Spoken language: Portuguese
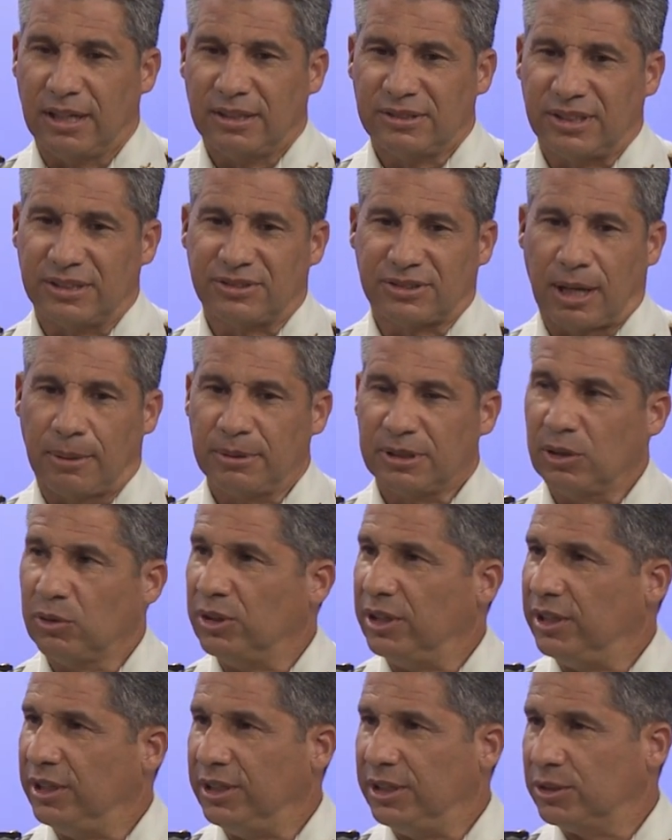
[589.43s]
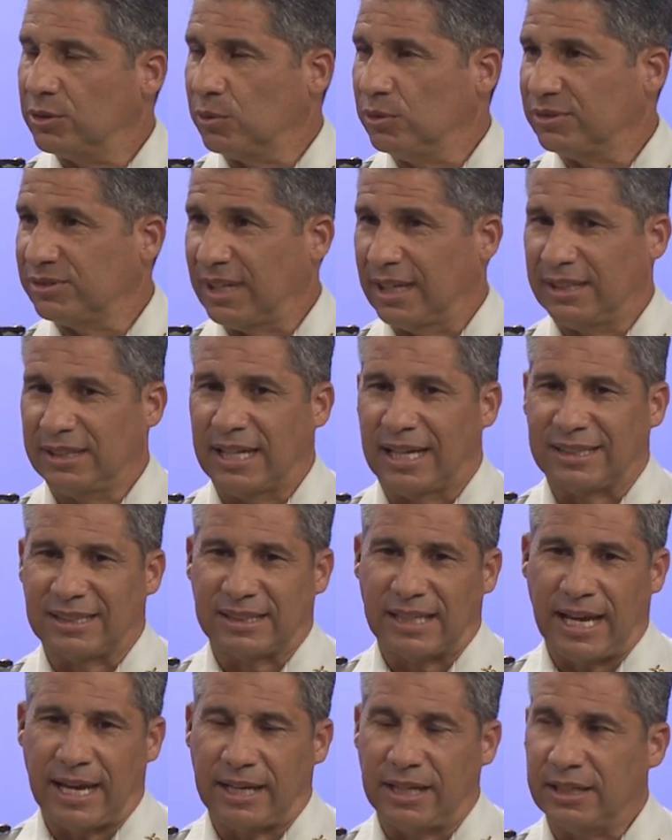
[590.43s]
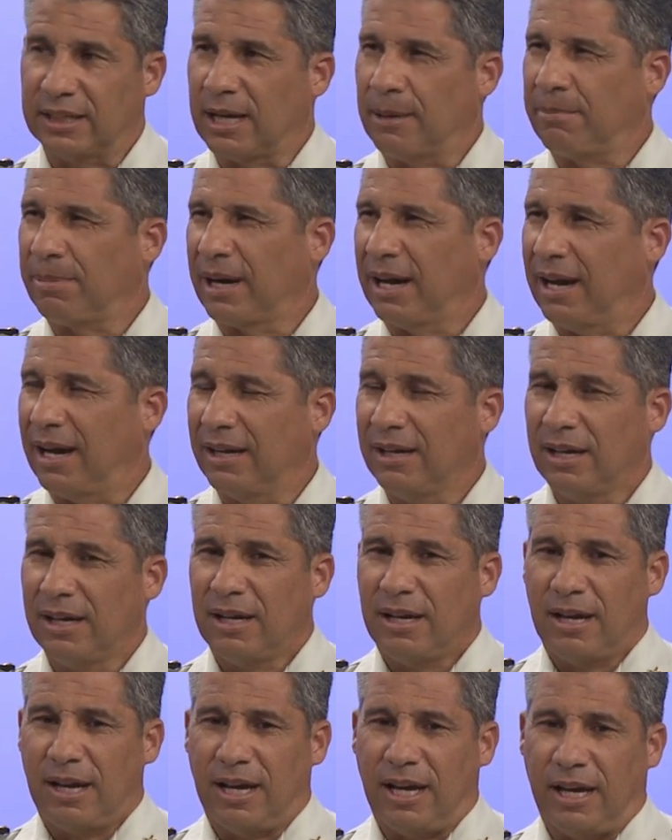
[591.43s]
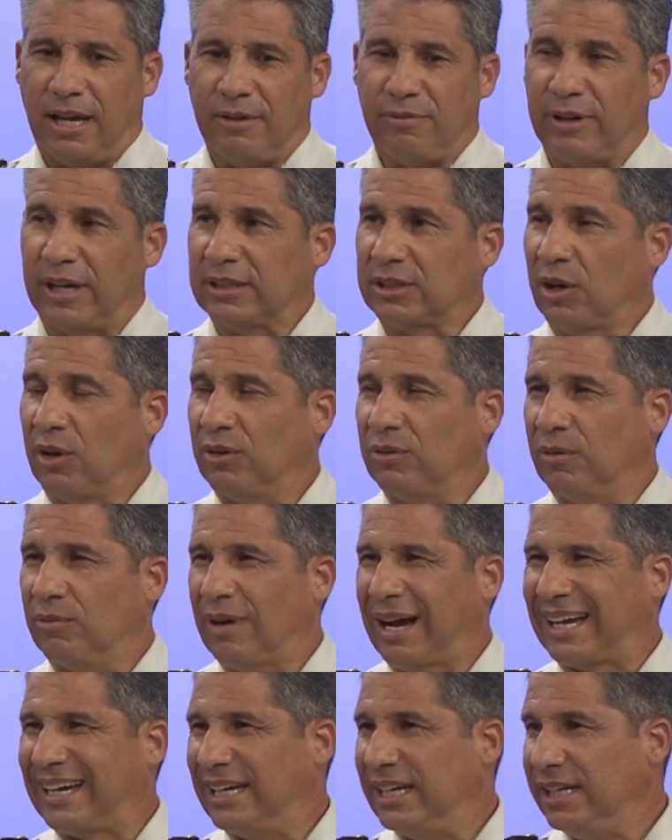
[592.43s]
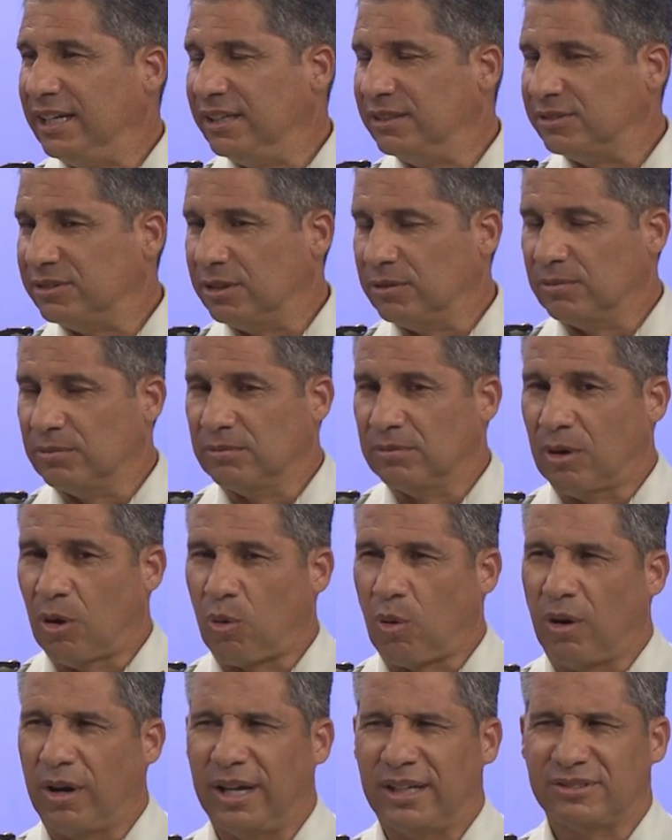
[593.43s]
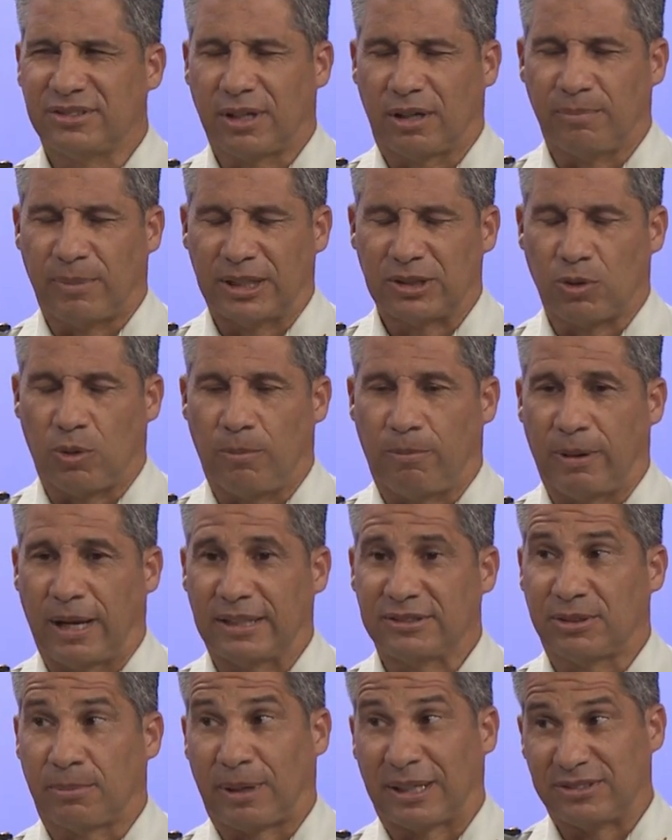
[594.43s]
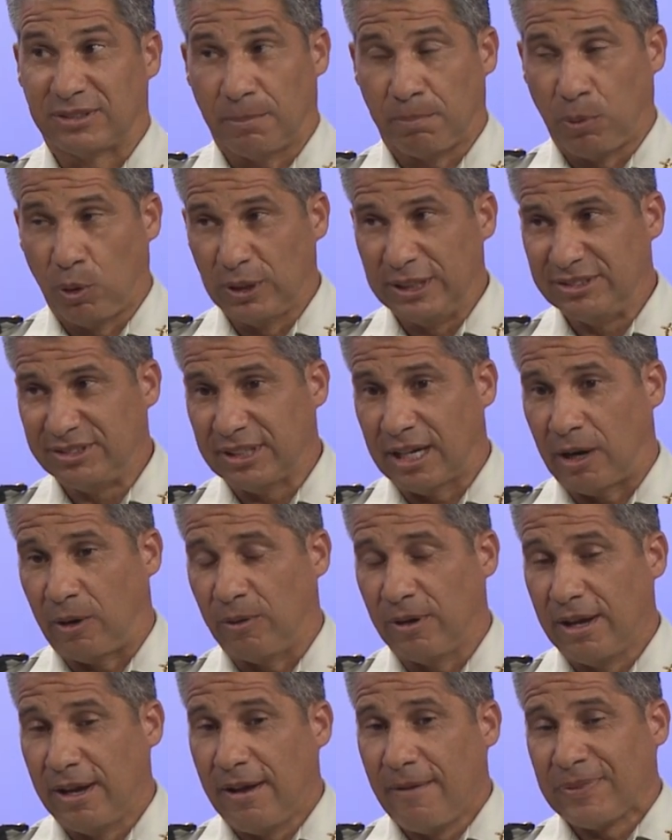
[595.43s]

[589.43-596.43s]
Você sabe que tem os riscos, tem que ter a técnica para é, eh, enfrentar uma, uma crise, uma ocorrência mais complexa para ser policial.